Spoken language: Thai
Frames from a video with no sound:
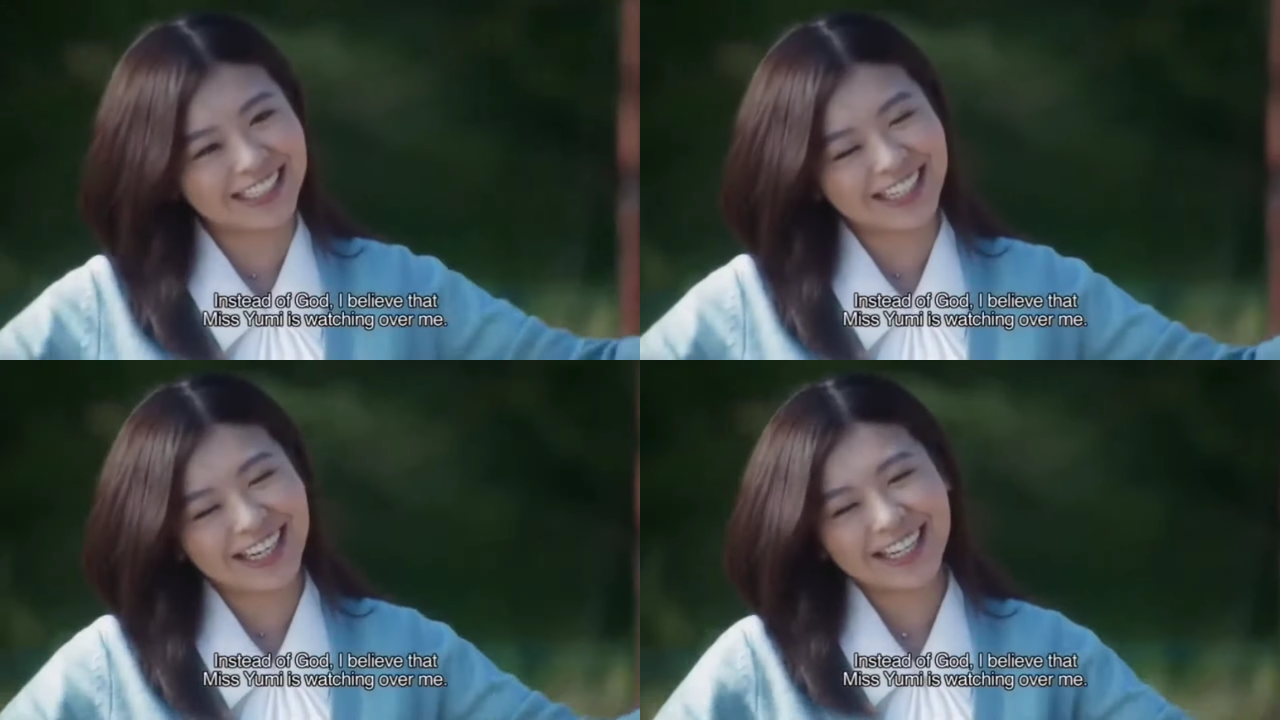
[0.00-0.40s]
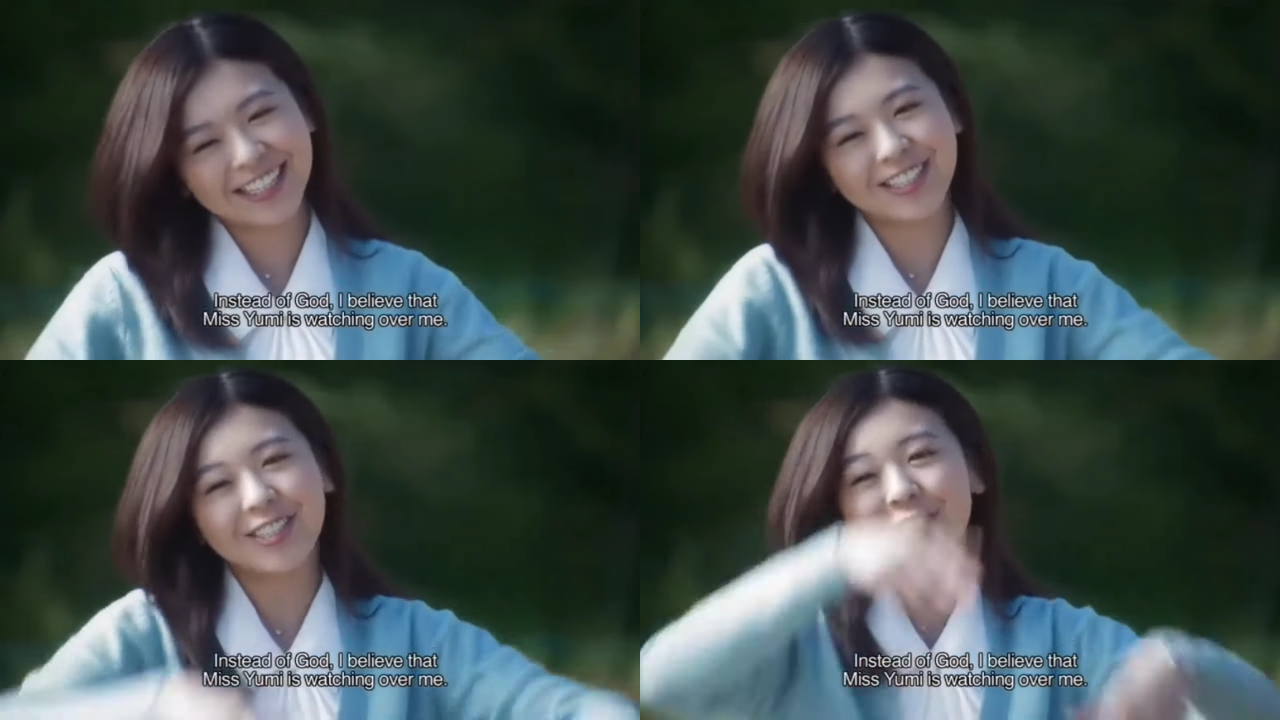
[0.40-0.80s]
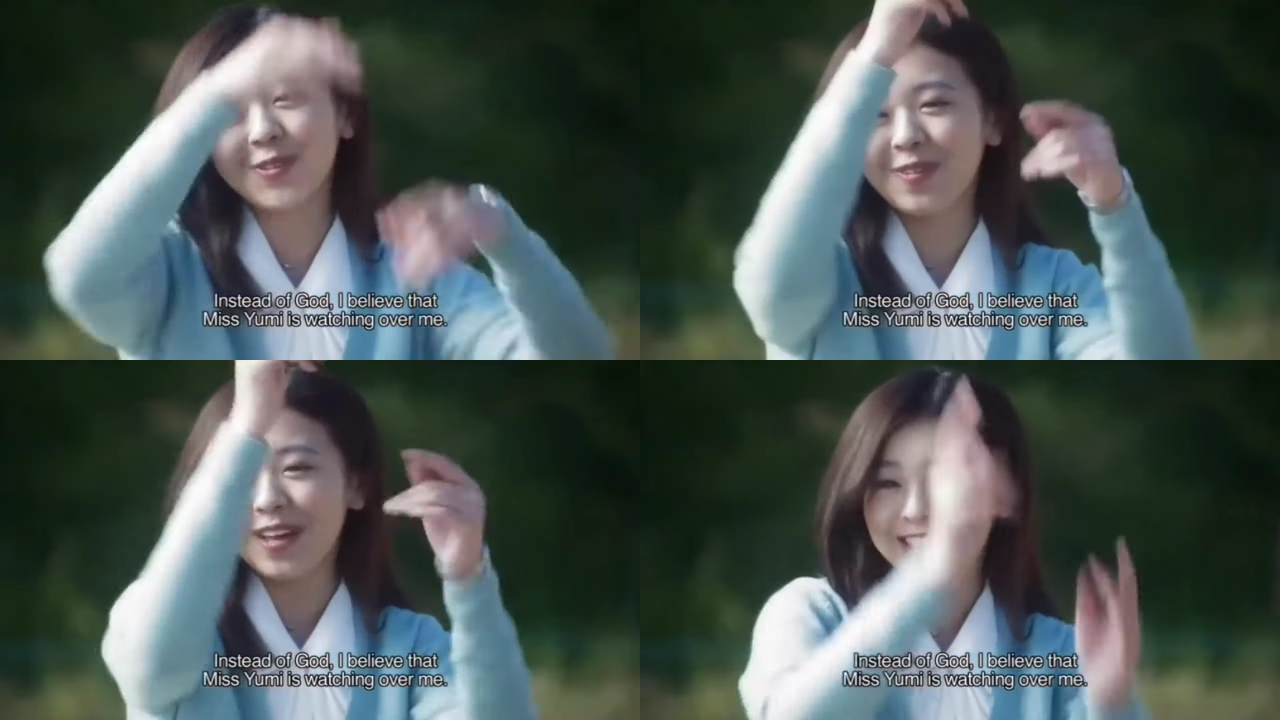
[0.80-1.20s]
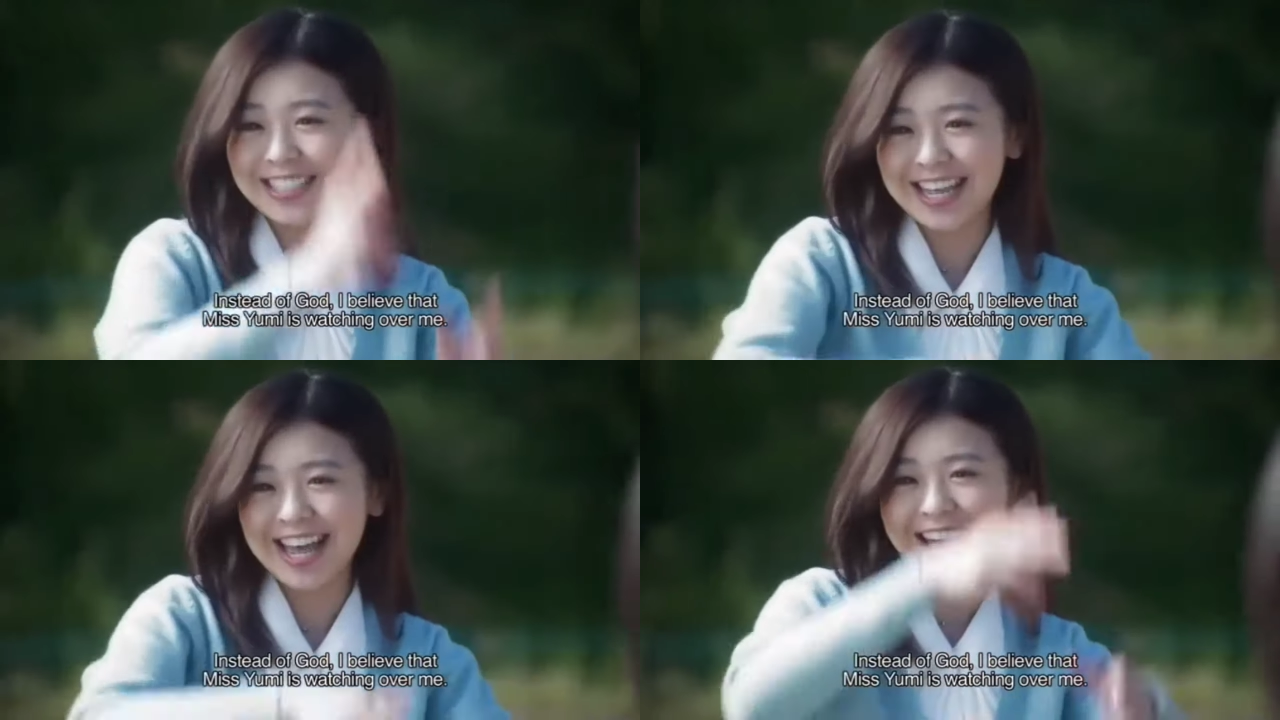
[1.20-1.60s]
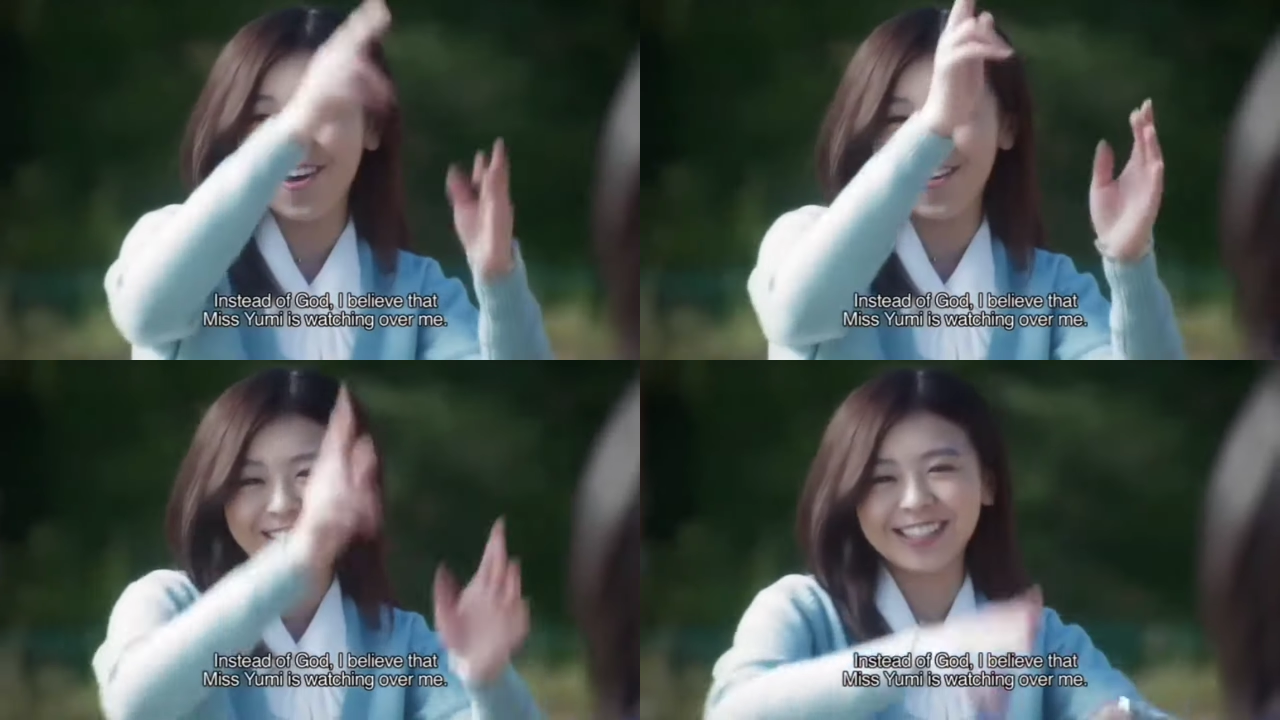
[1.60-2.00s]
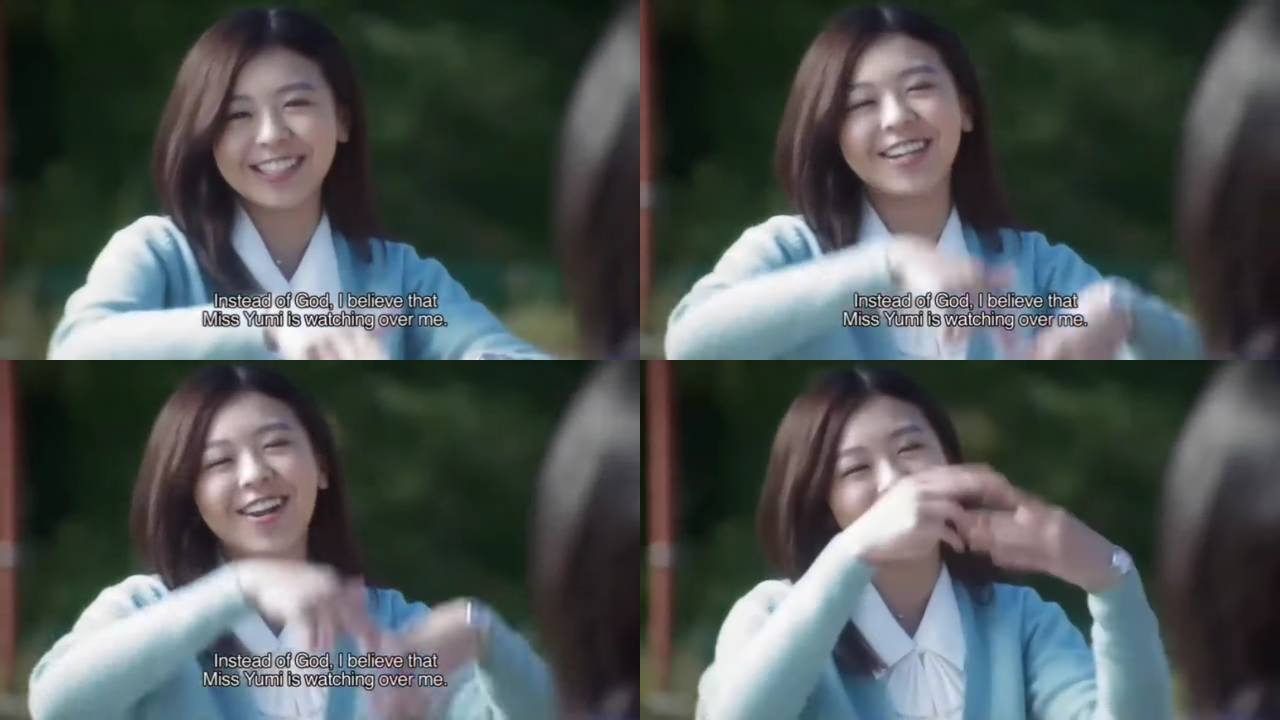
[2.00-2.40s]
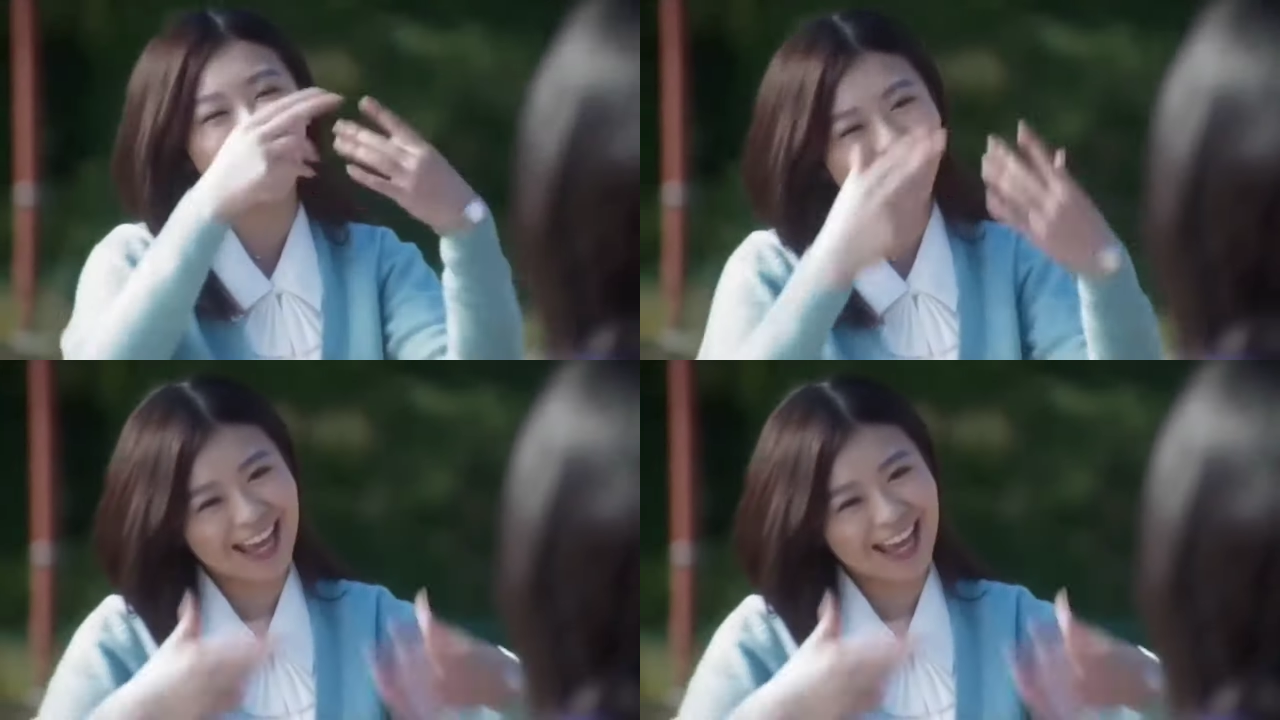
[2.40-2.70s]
สอน ระหว่างที่ขับกล่อมเพลงอยู่นั้น